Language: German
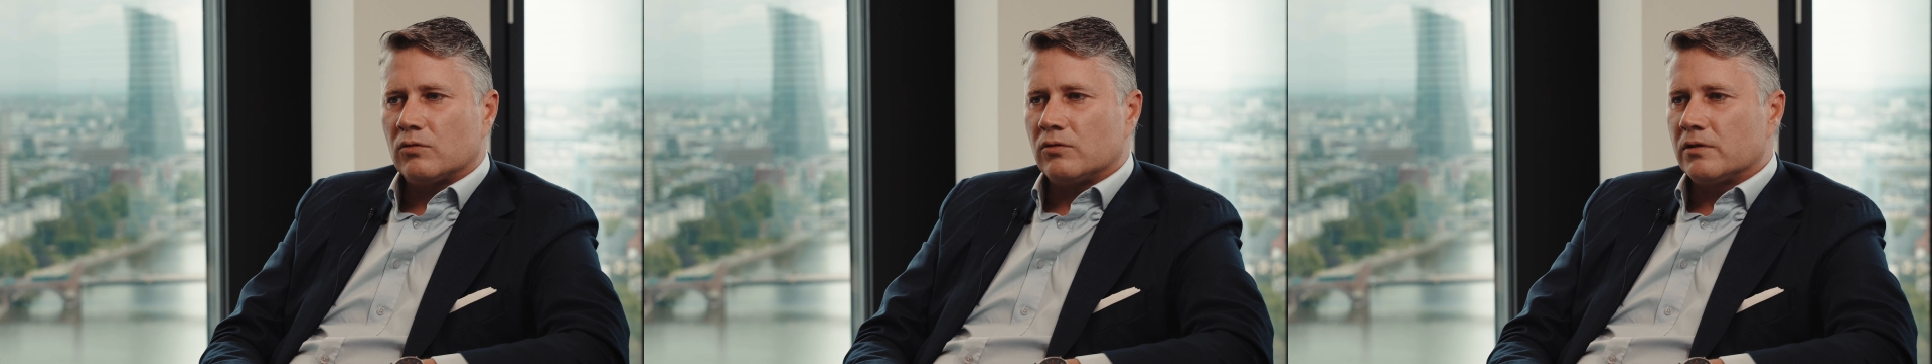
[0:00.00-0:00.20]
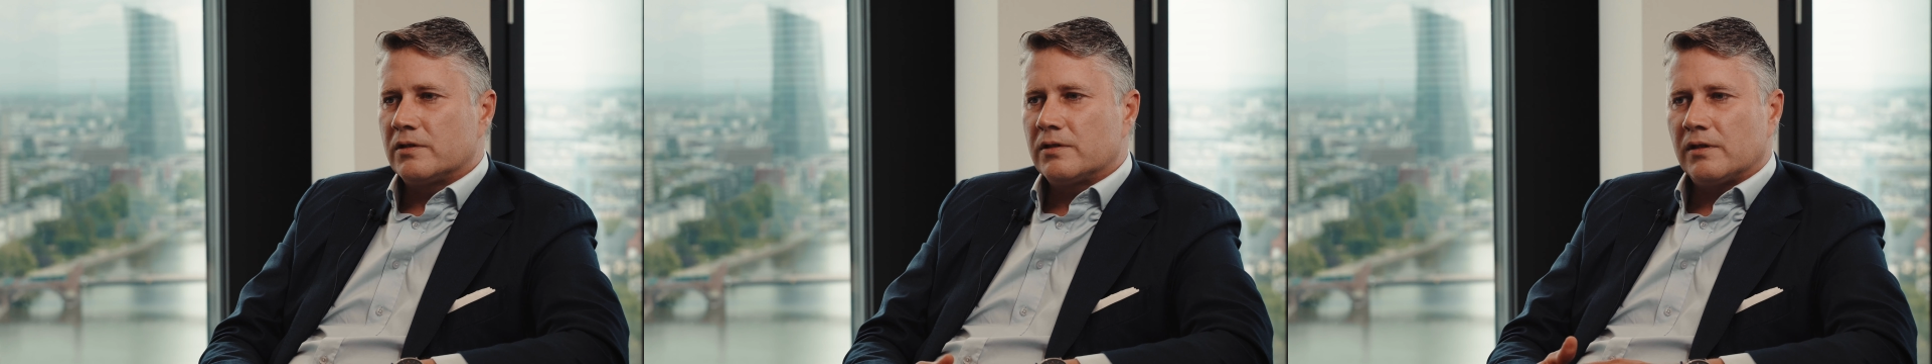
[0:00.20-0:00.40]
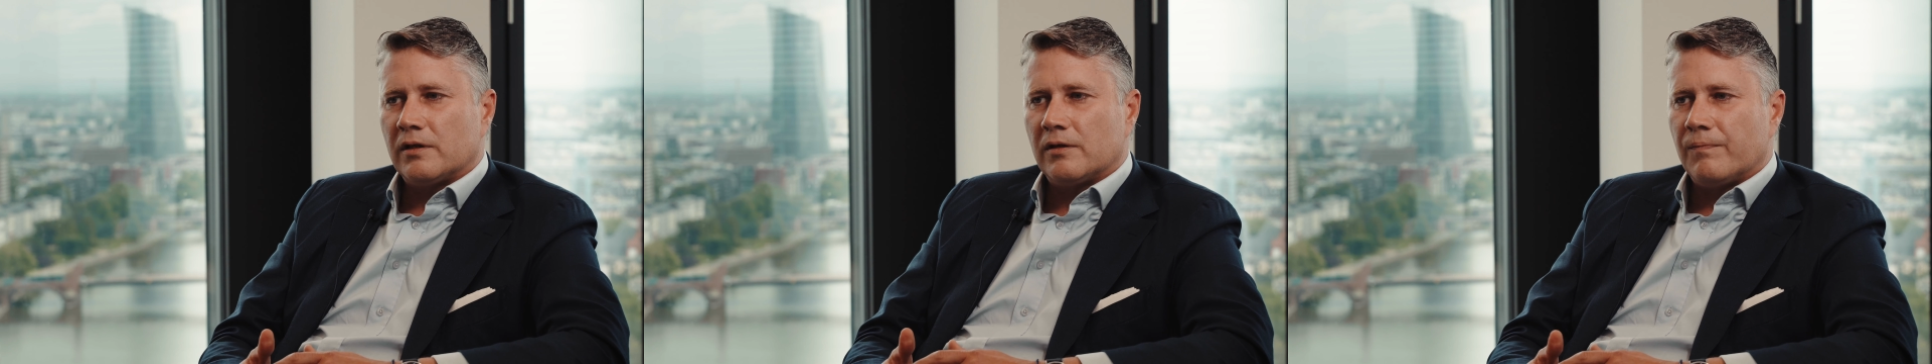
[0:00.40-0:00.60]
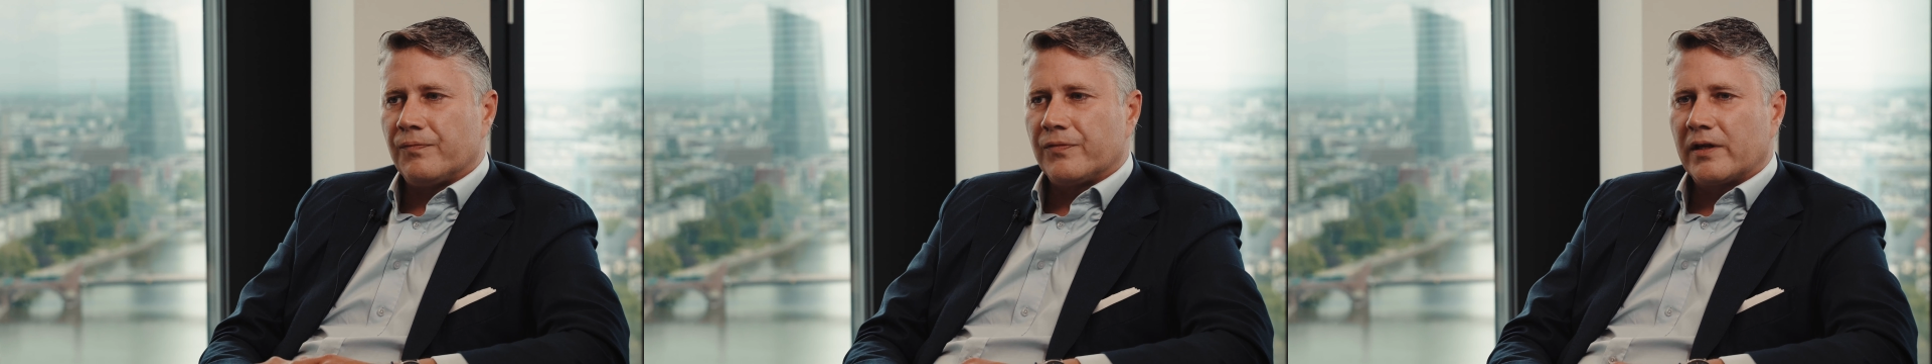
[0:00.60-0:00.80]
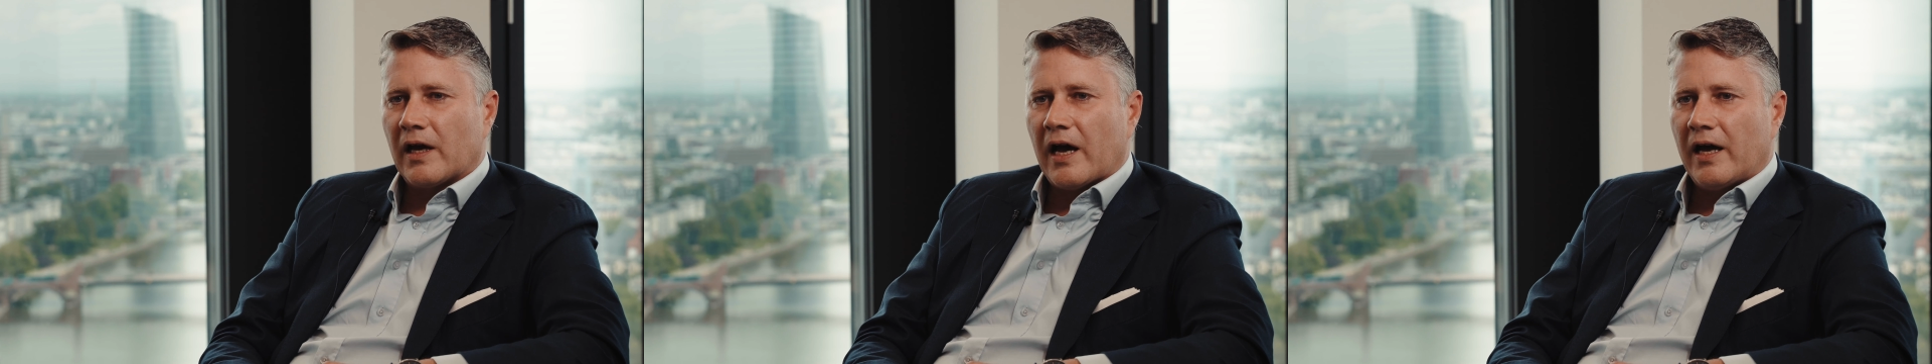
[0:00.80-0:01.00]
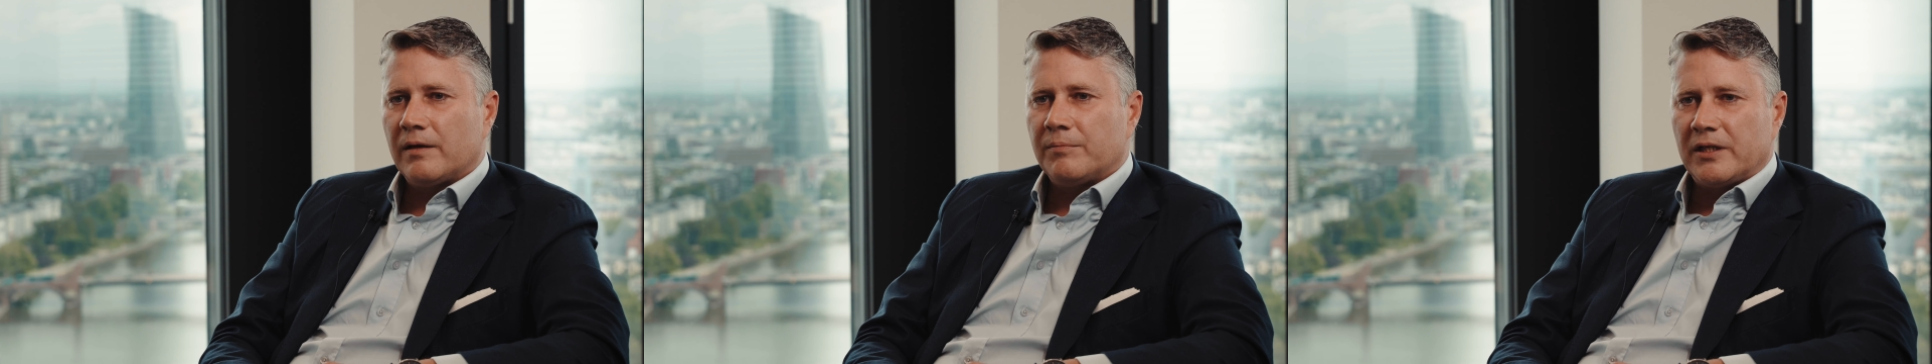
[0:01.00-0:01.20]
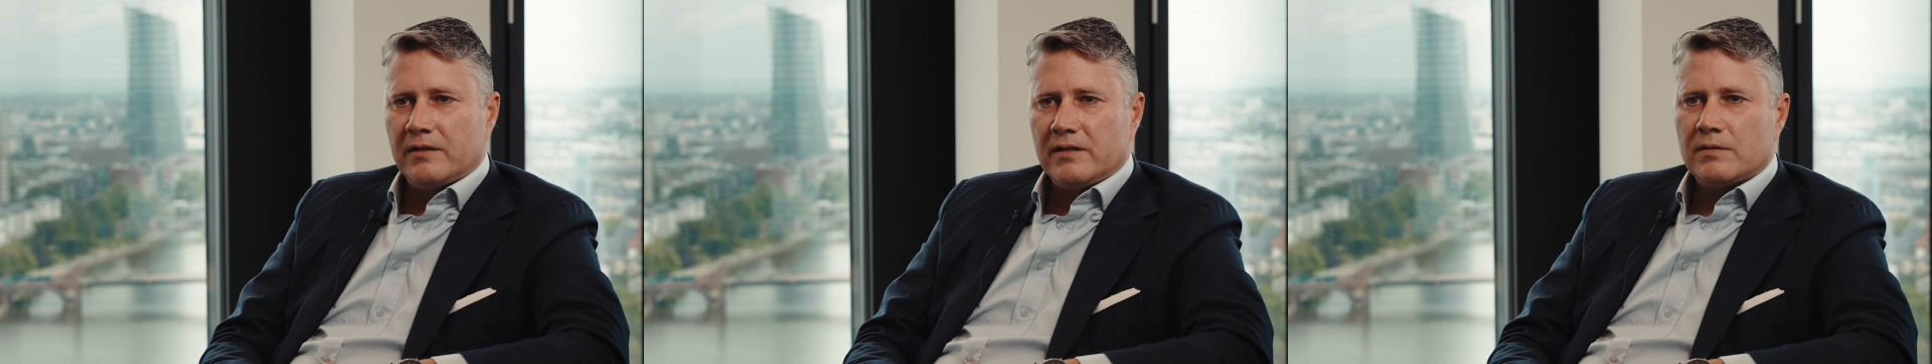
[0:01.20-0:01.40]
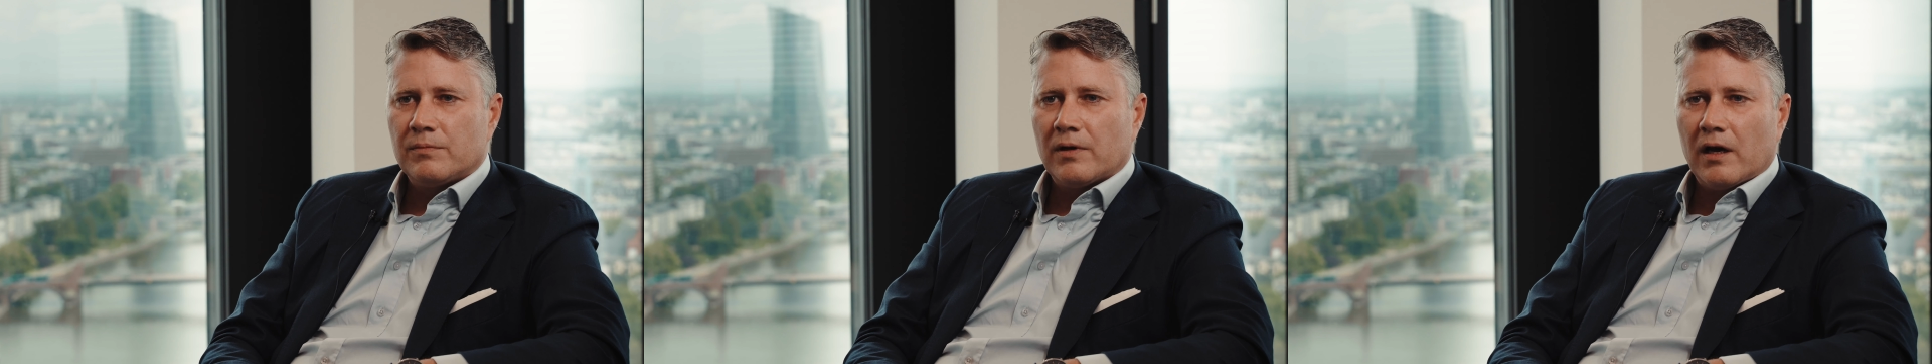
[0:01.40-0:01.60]
Und ähm, gerade
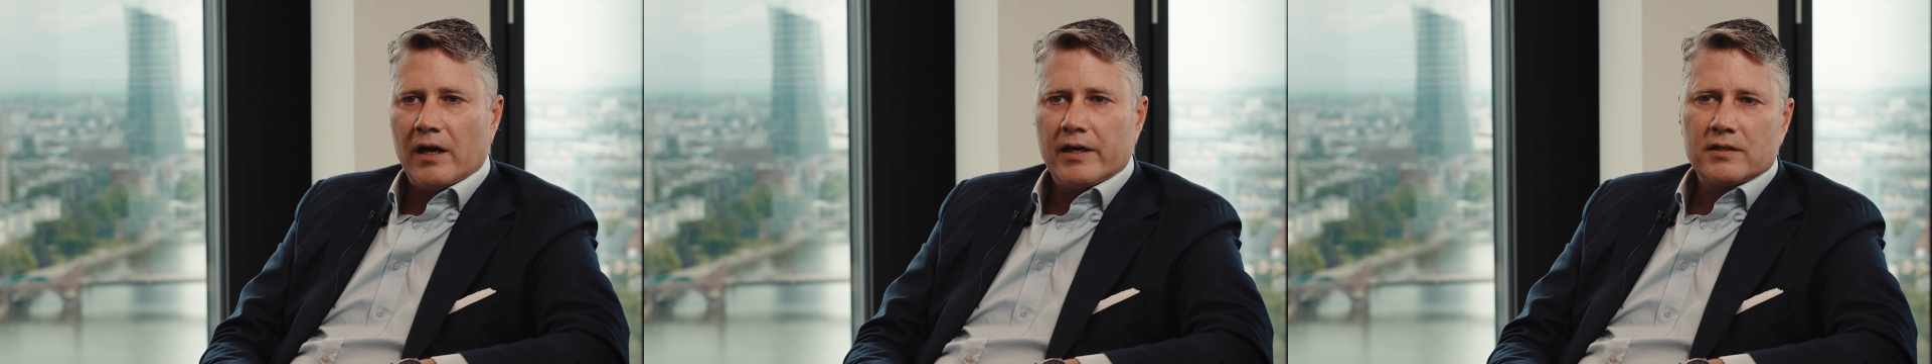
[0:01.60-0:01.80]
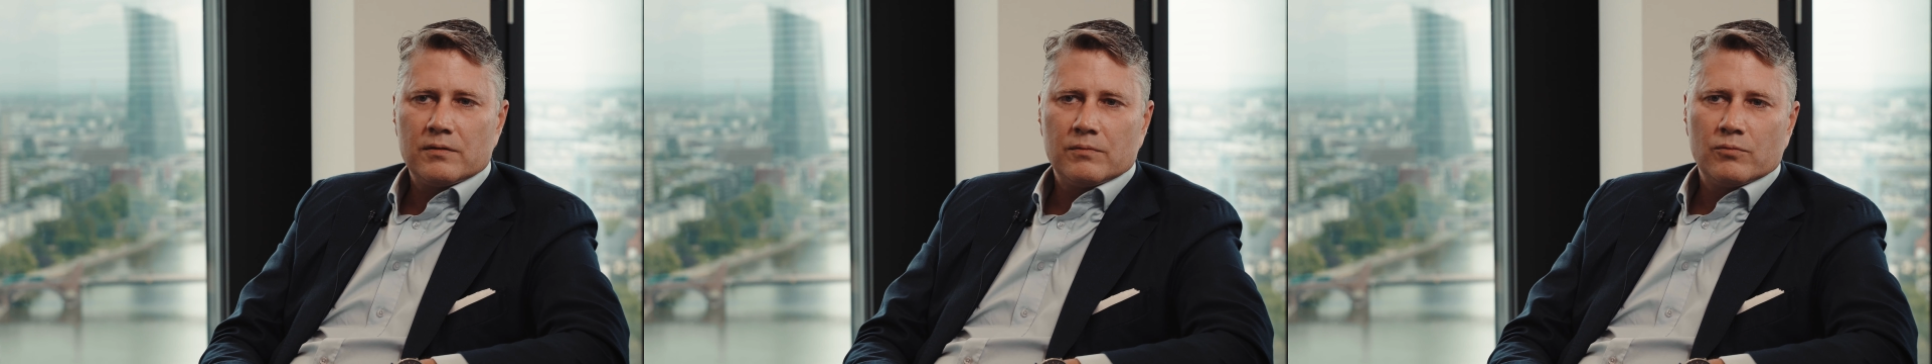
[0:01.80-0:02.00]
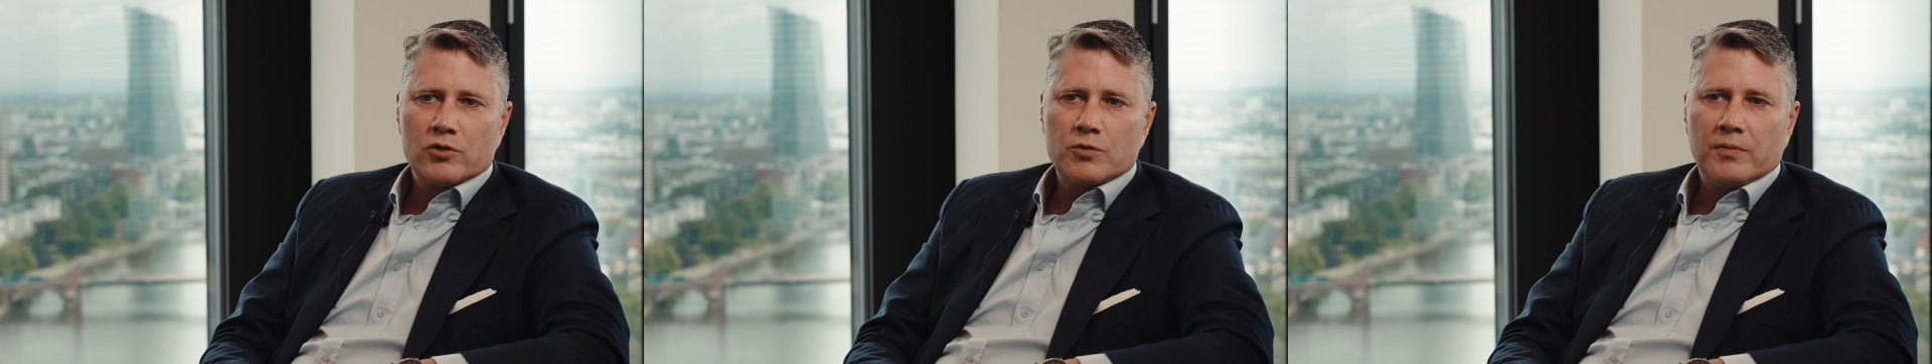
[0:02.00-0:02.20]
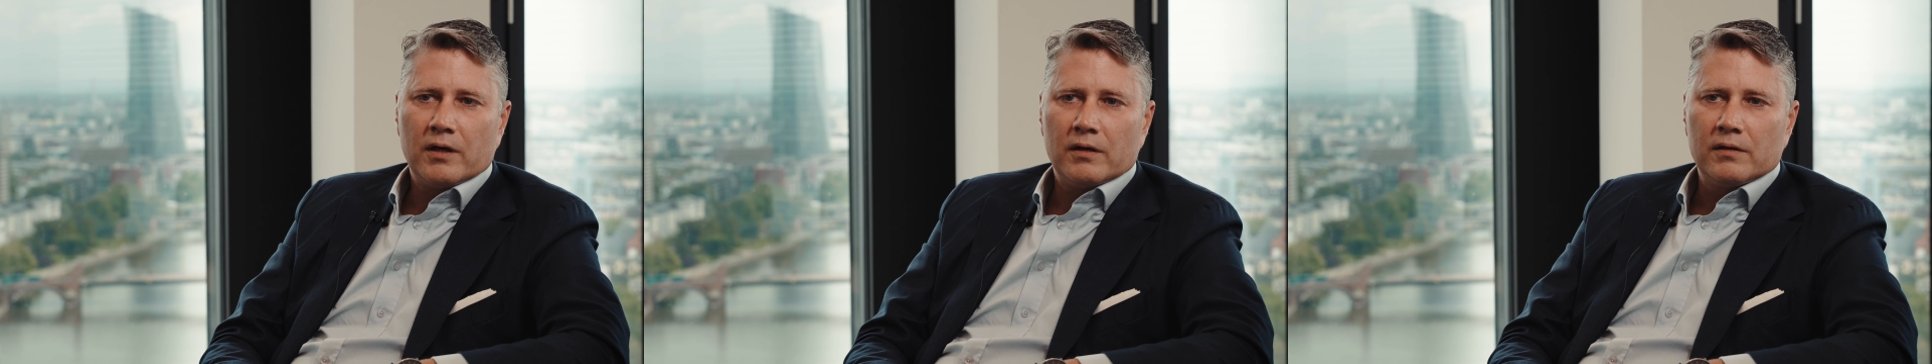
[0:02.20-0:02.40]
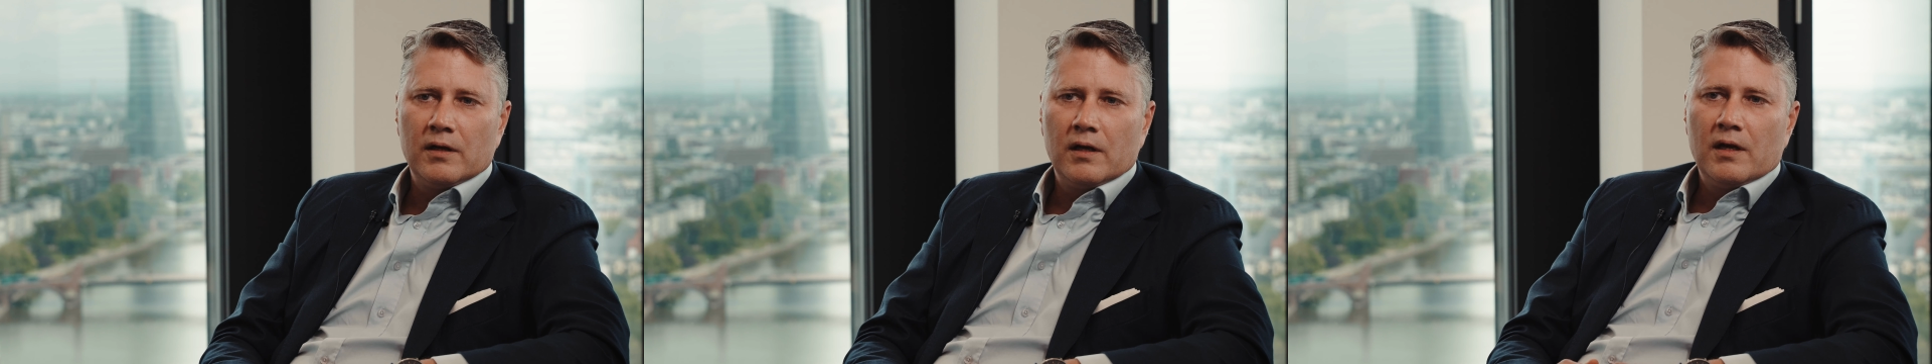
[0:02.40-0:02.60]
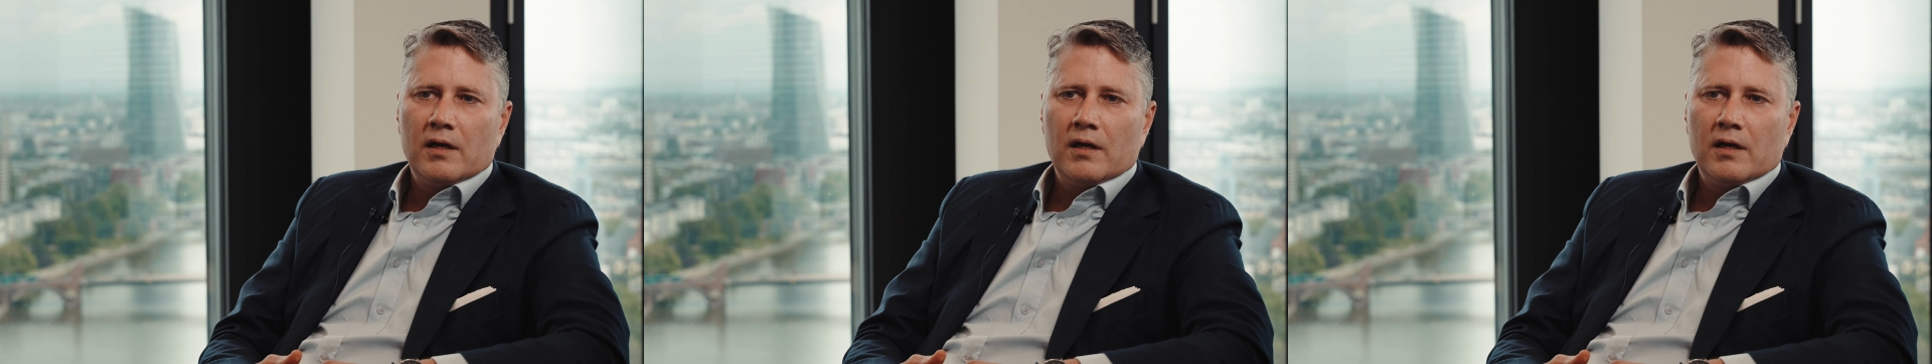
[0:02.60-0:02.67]
mit diesen Bereichen muss man